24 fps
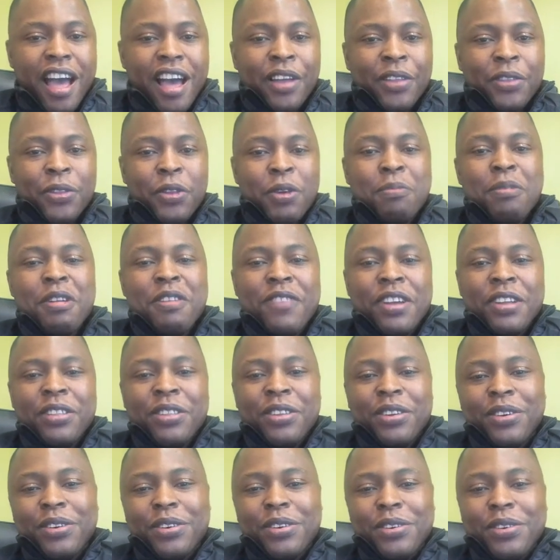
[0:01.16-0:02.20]
En
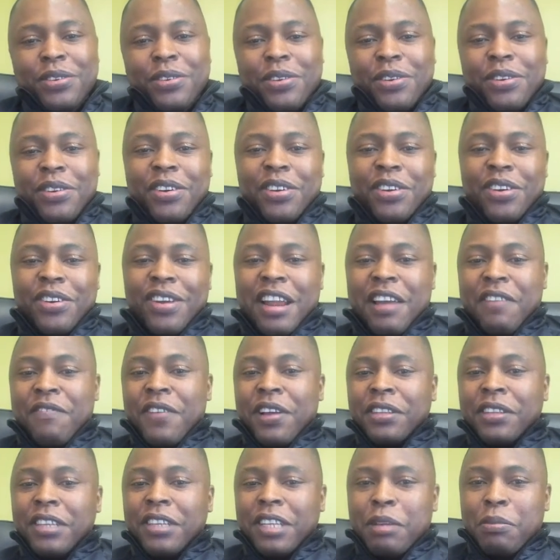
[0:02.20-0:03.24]
2021, la
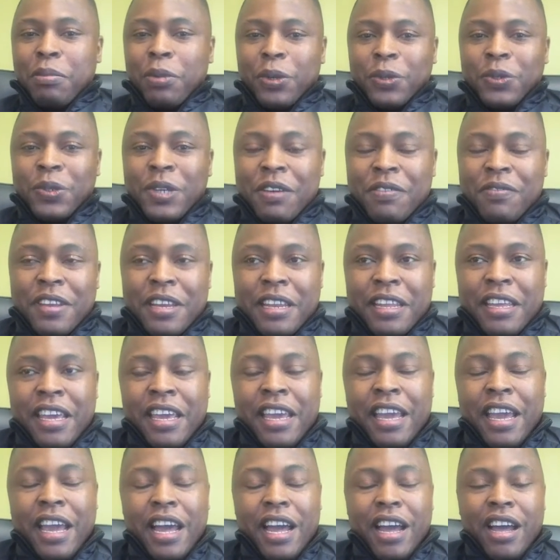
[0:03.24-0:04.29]
vente des produits
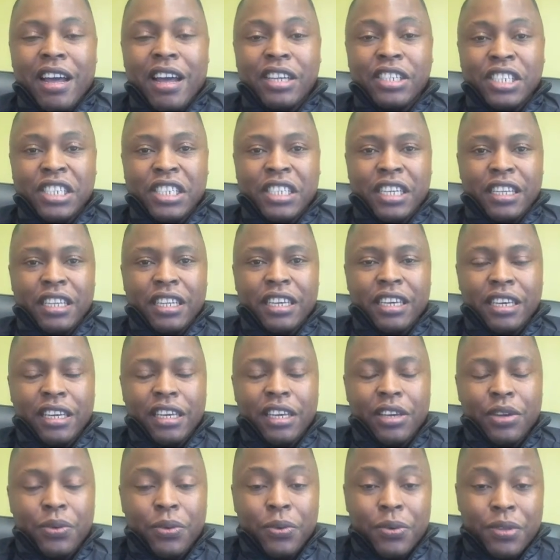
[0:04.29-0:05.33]
affiliés a
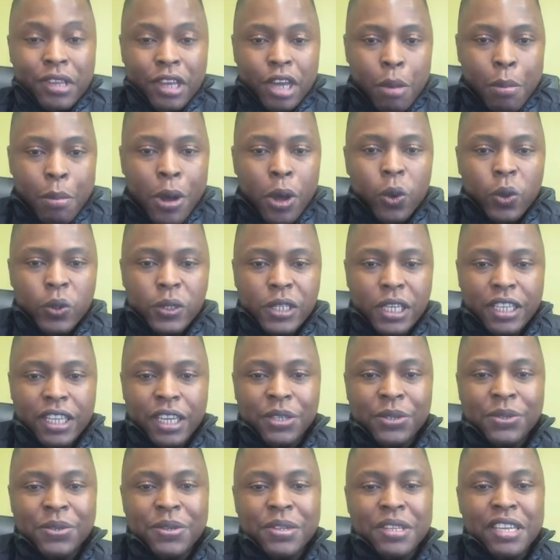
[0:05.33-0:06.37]
généré uniquement aux
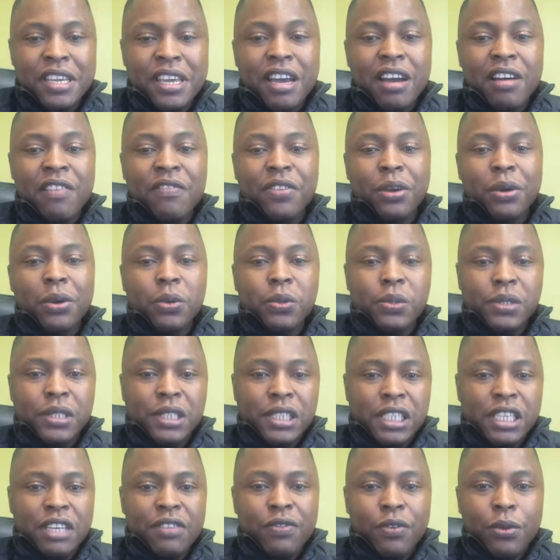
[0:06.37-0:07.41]
États-Unis environ
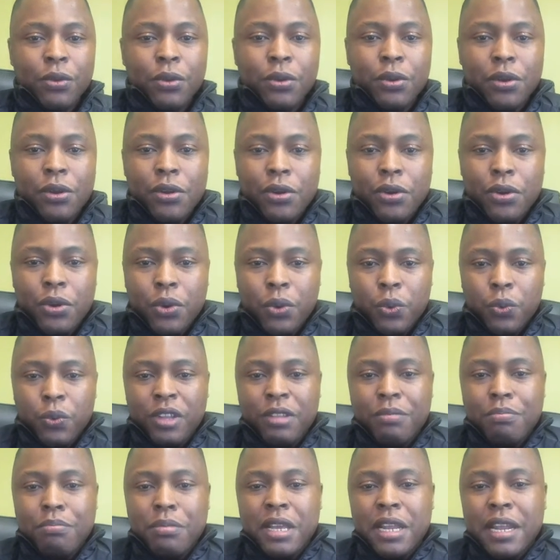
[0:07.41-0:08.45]
6,8
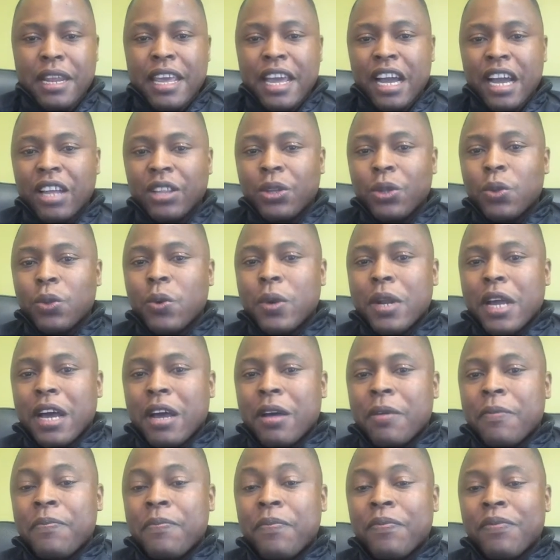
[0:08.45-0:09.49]
milliards de
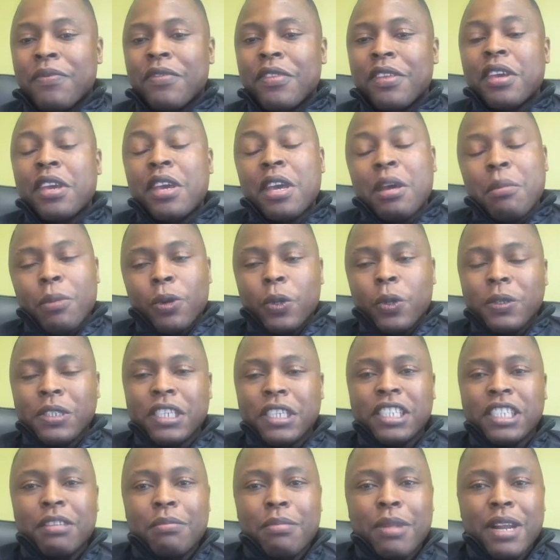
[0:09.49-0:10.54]
dollars. Mon nom
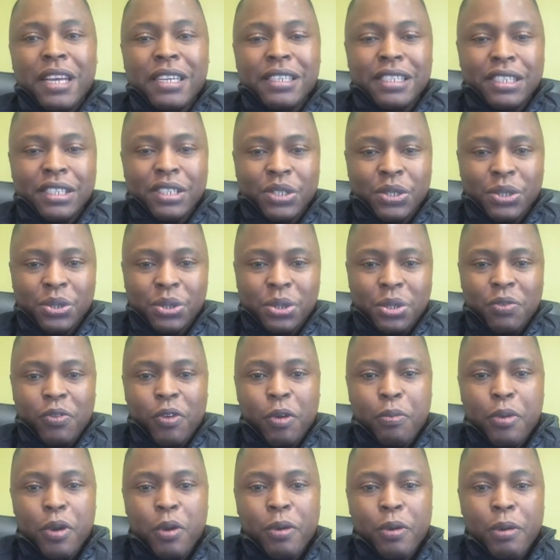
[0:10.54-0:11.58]
c'est Gilles Blas, je suis
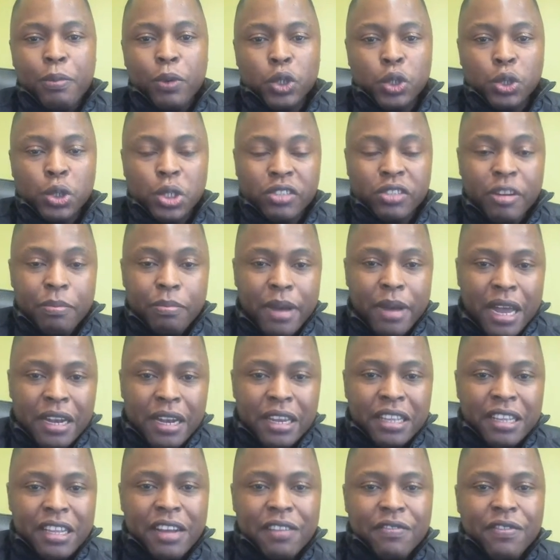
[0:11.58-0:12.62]
développeur web. Aujourd'hui, je vais
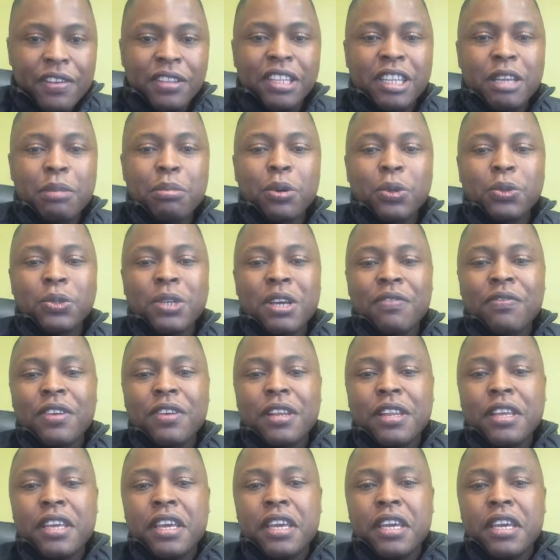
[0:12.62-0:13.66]
parler de la vente des produits
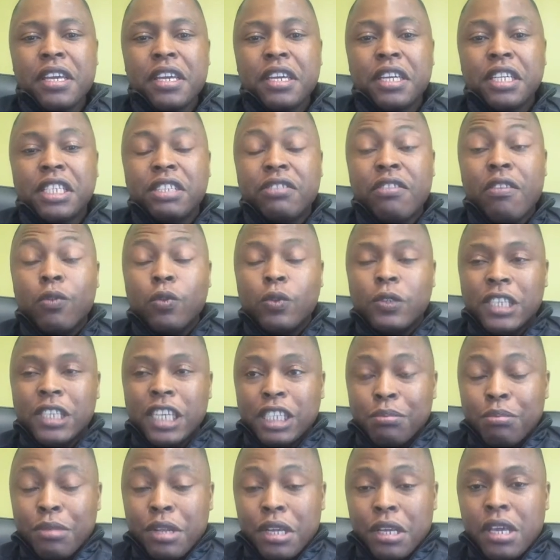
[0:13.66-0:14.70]
affiliés et je vais vous
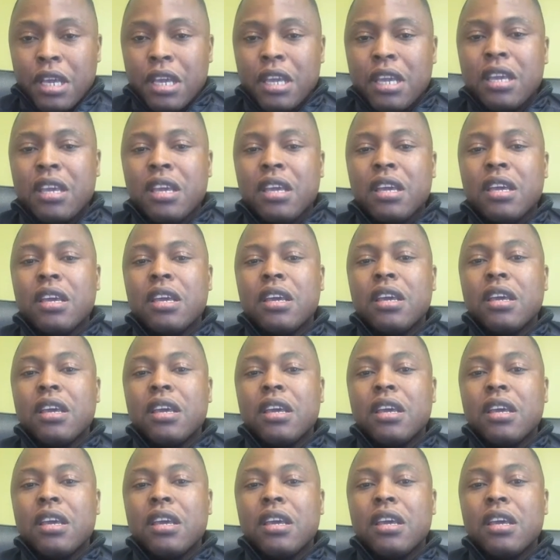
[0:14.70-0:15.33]
expliquer